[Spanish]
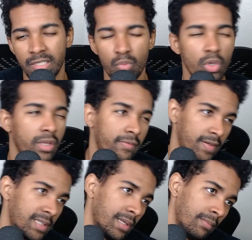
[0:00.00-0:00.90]
es muy
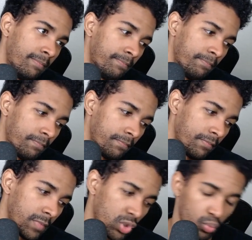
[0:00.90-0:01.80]
difícil,
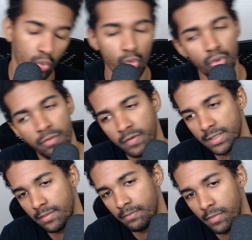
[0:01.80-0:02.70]
es muy difícil.